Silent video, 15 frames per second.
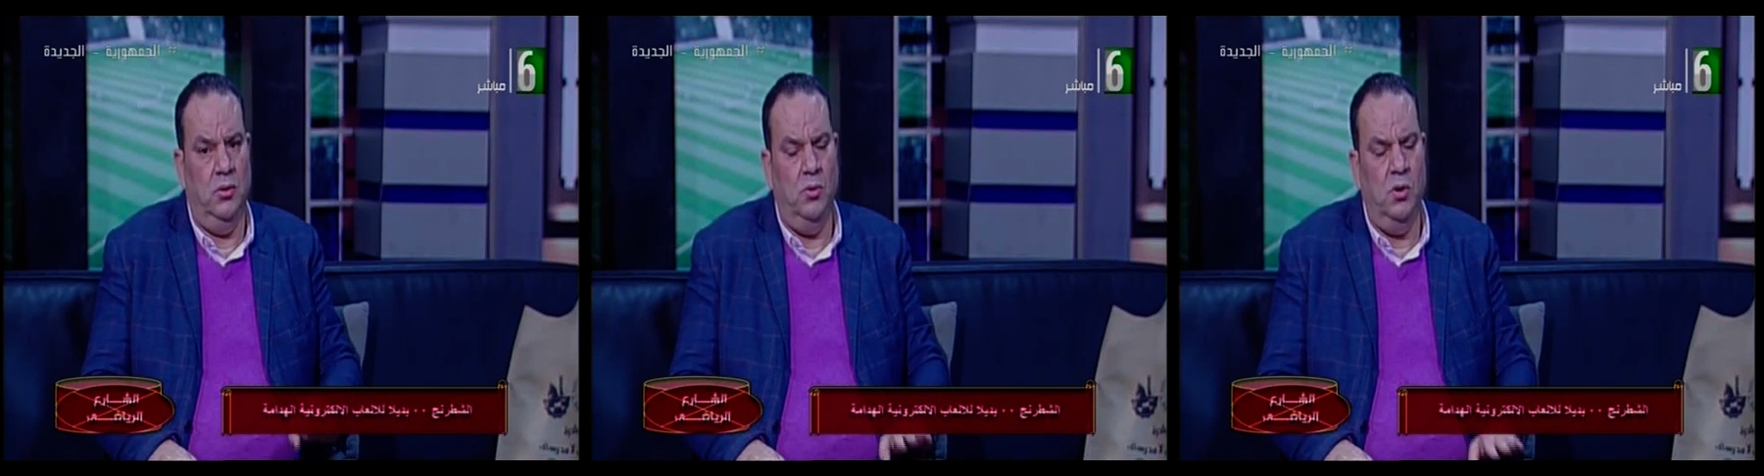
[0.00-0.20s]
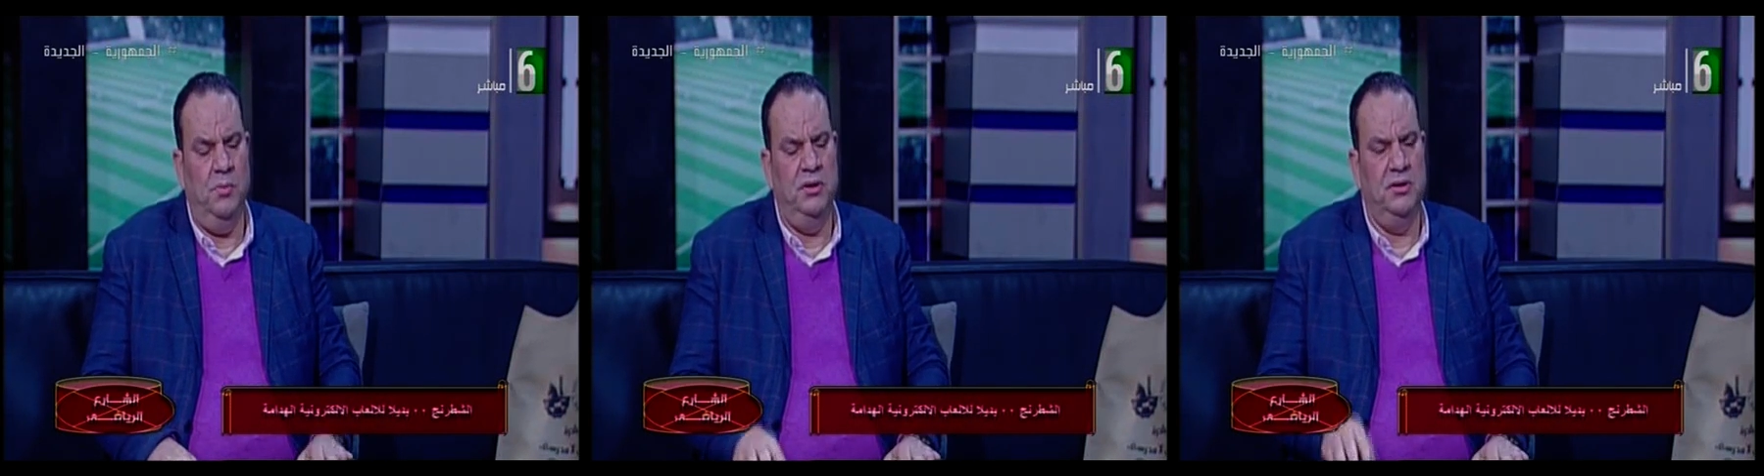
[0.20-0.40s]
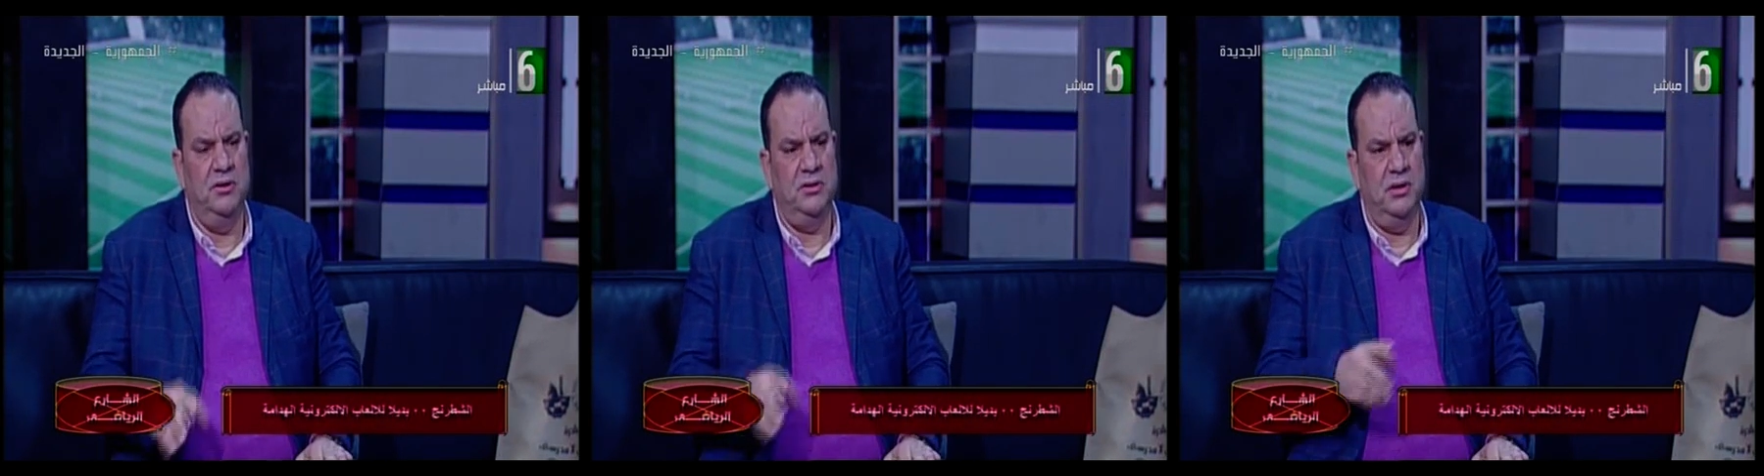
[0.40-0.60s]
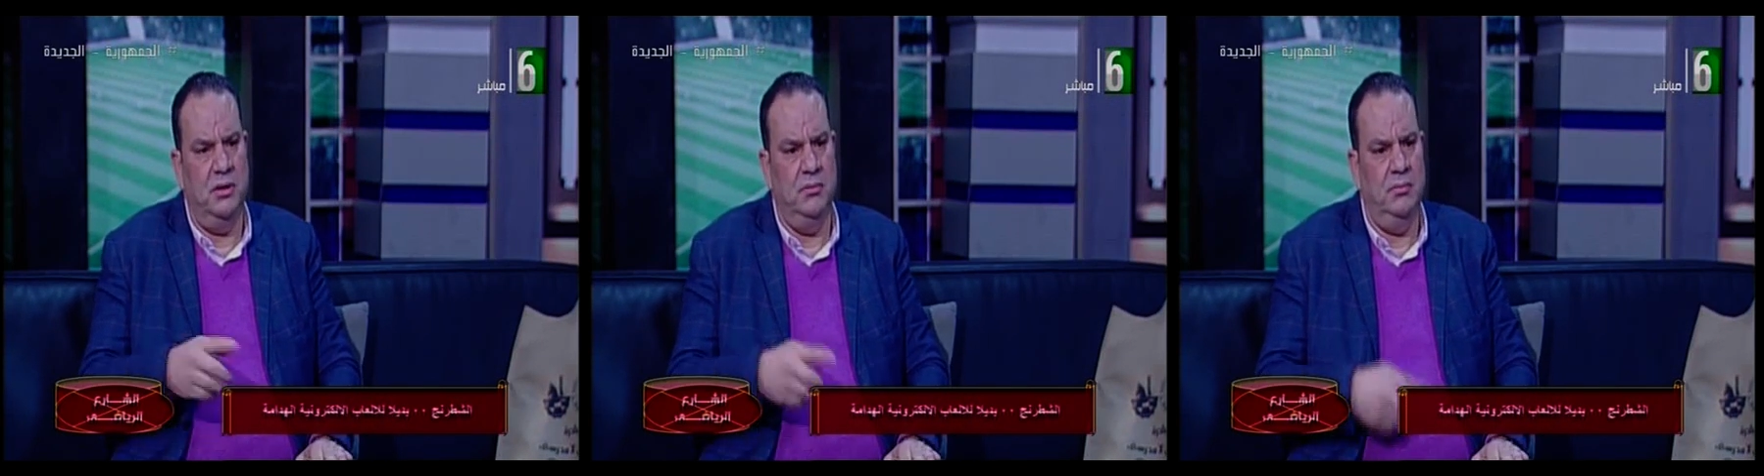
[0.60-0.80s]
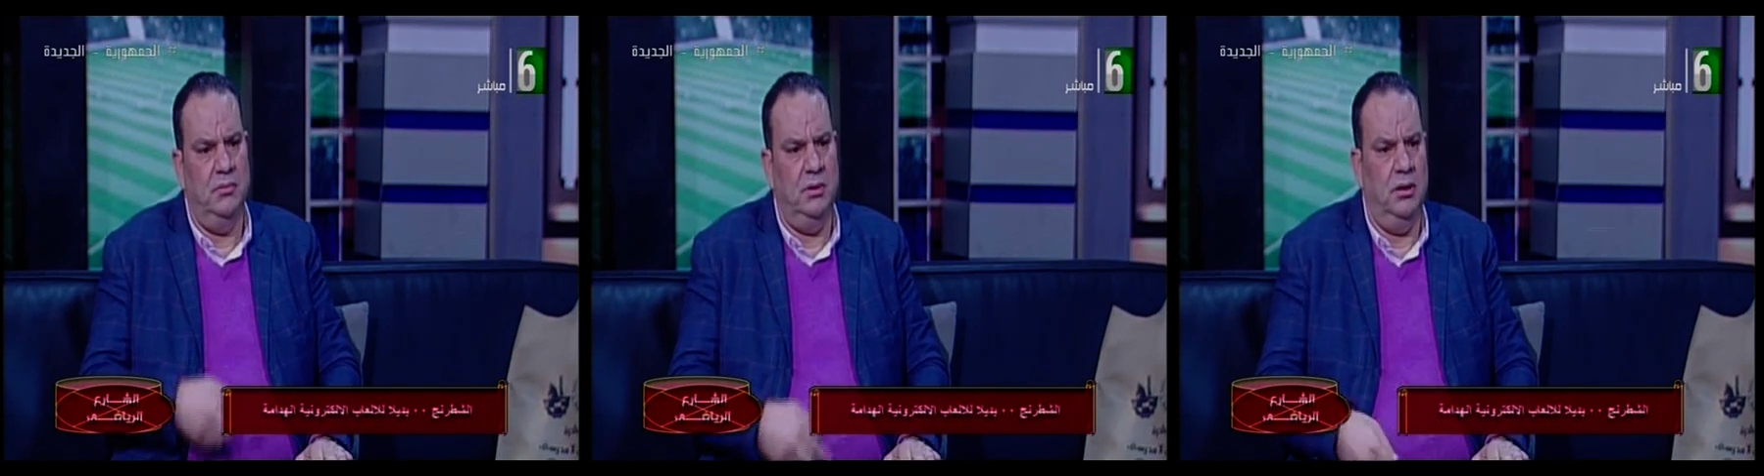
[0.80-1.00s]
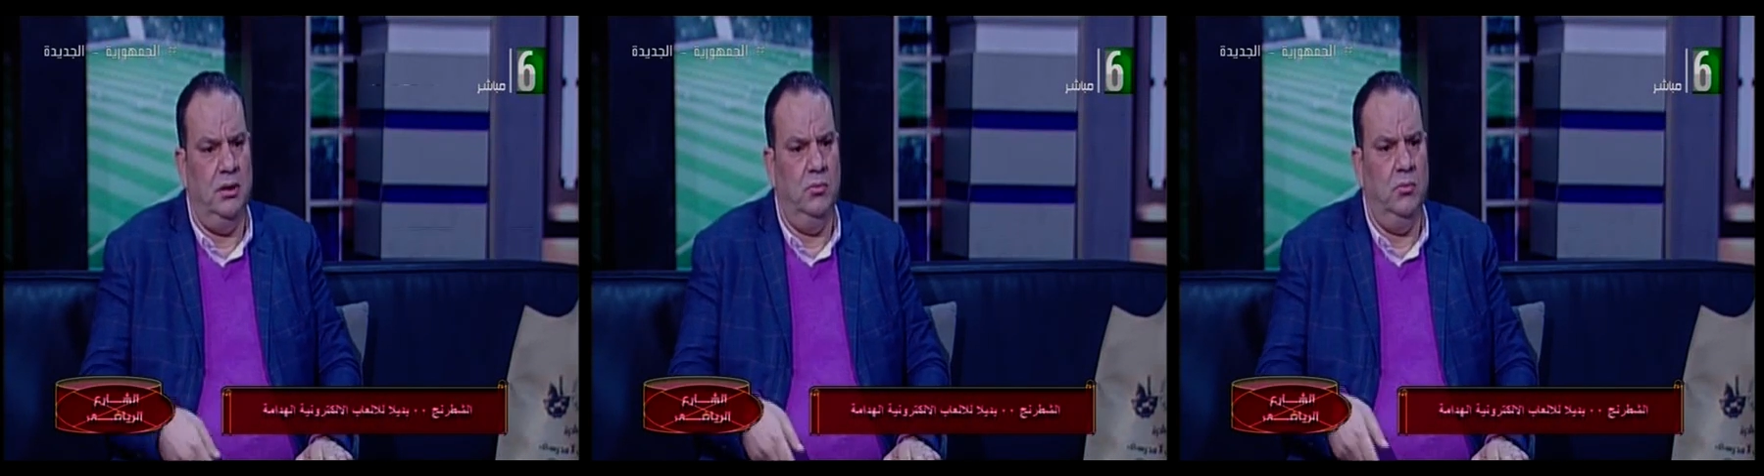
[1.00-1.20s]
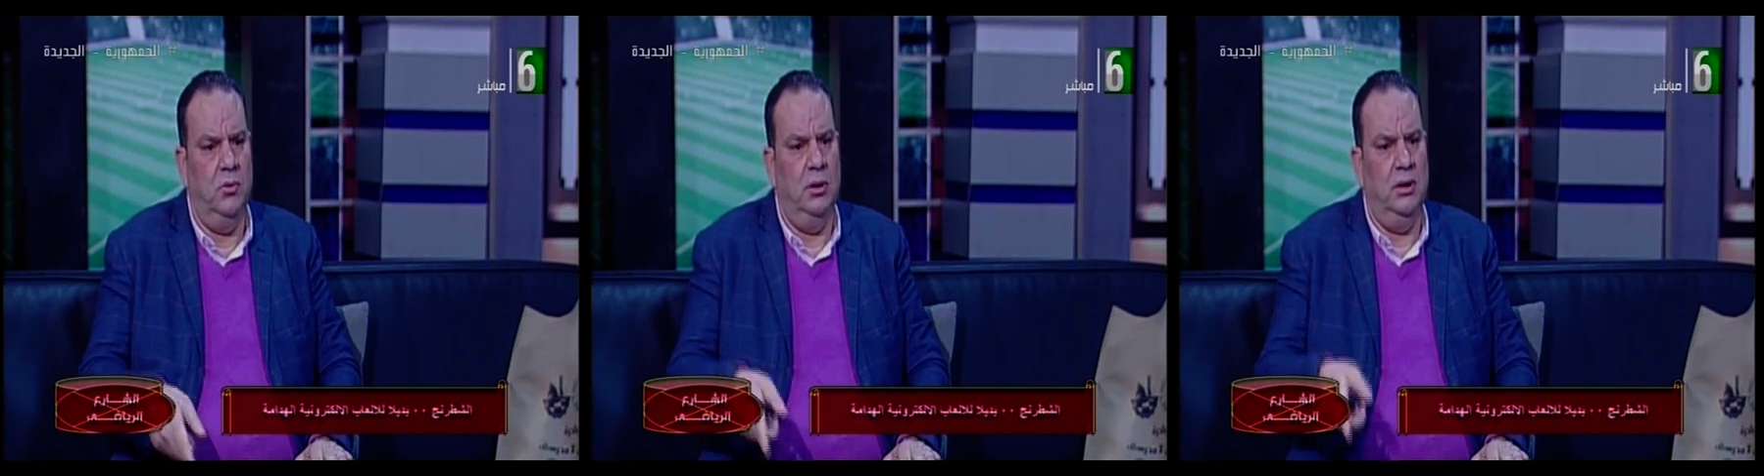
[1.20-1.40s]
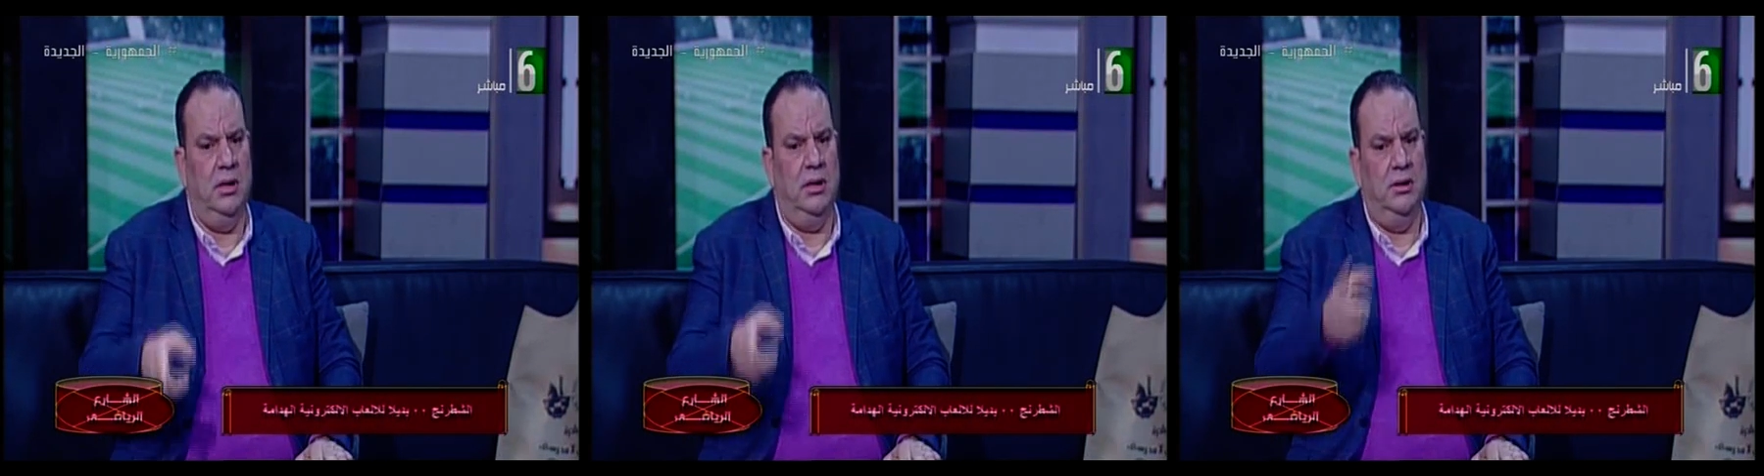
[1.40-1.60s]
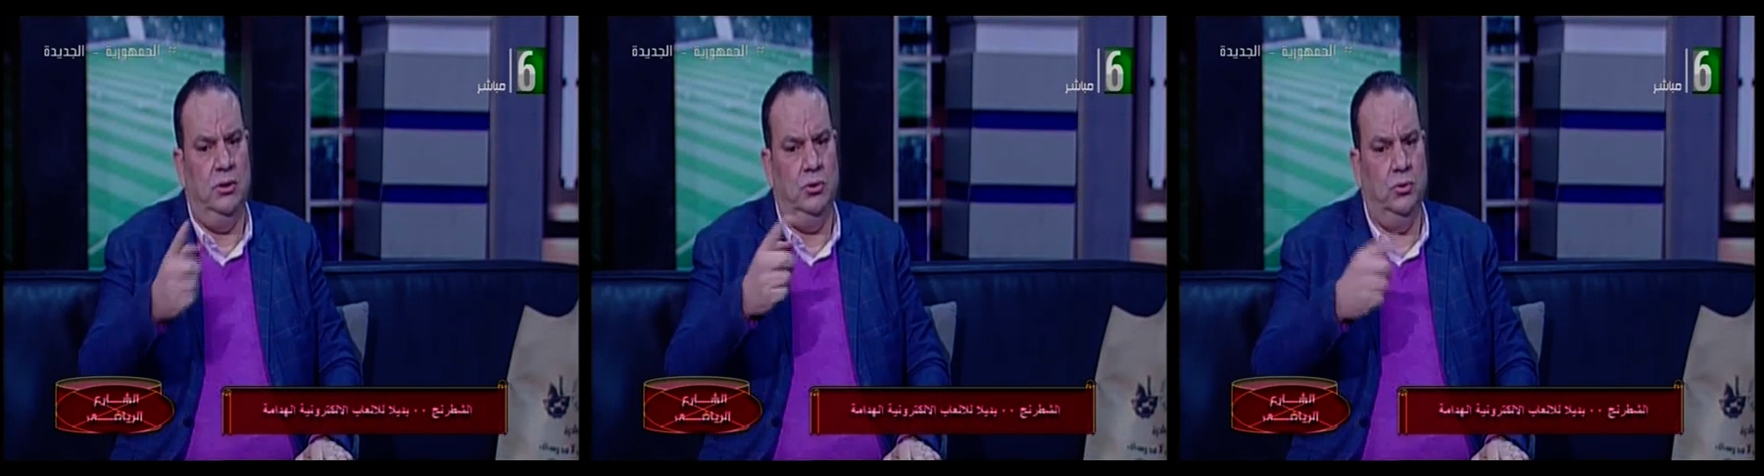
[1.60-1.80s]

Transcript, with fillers: هو بنظام يعني